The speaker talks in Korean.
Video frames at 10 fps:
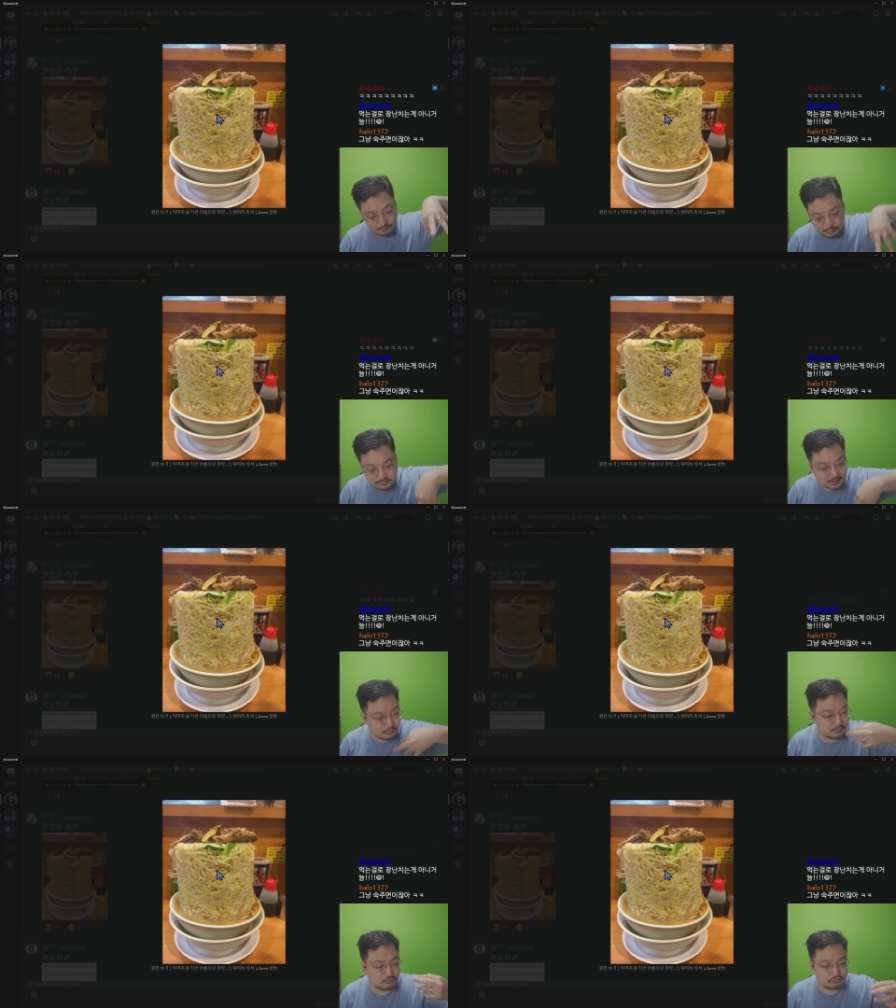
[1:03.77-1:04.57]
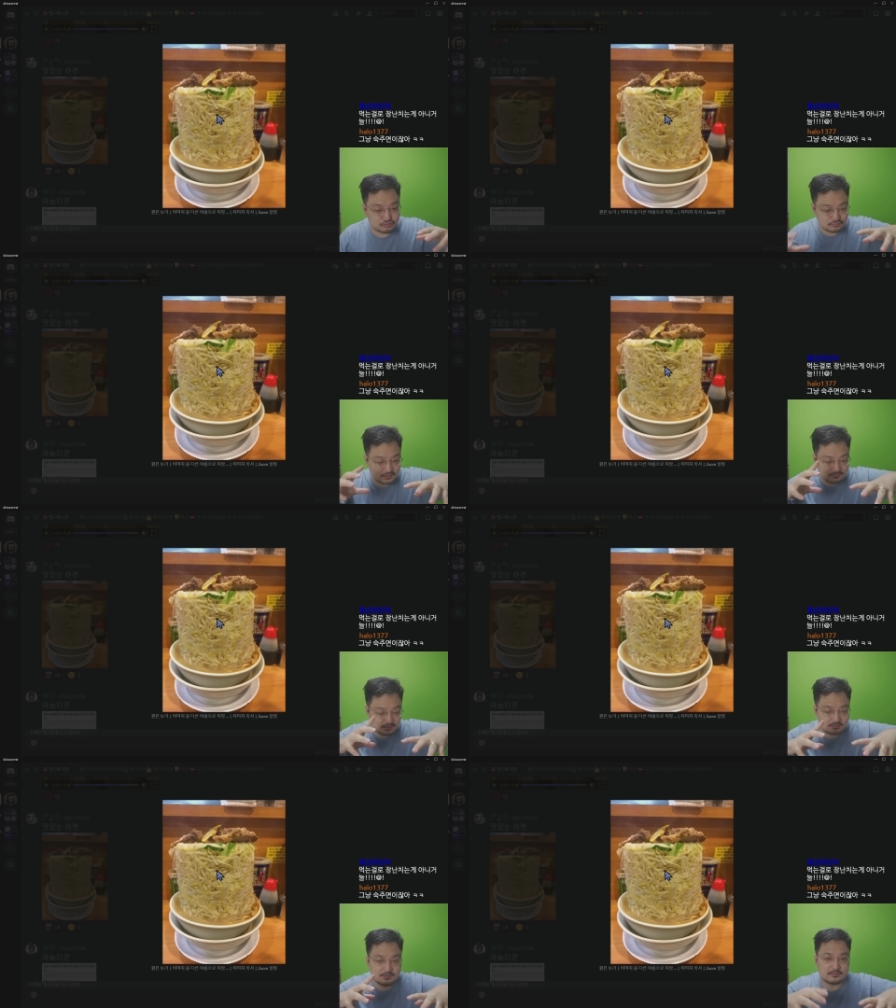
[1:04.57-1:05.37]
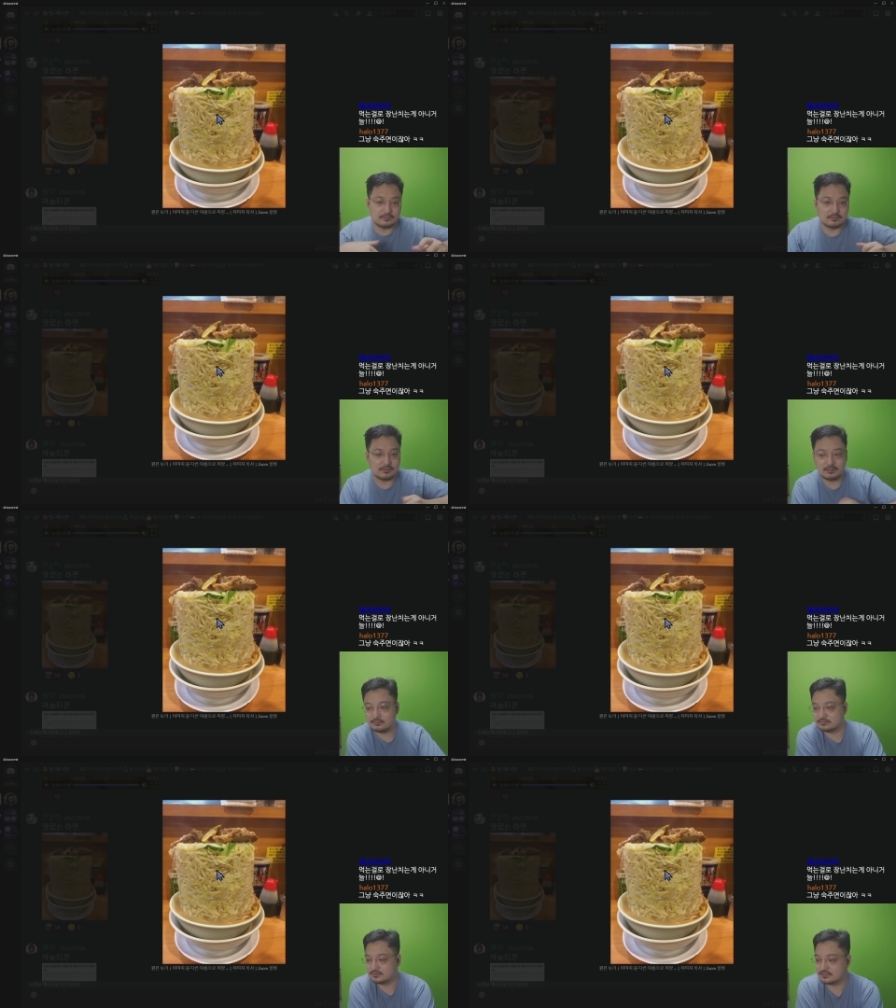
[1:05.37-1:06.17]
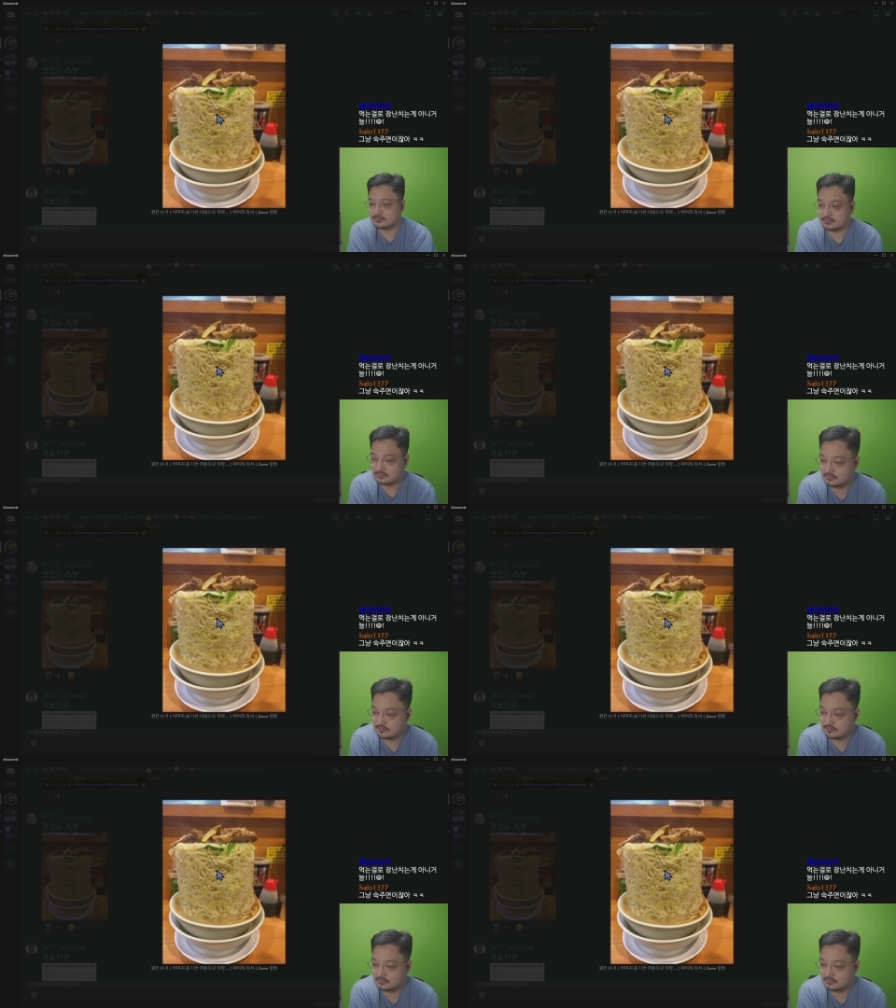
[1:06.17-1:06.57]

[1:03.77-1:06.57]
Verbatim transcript: 먹다 보면 숙주만 이만큼 있어. 아우 싫어.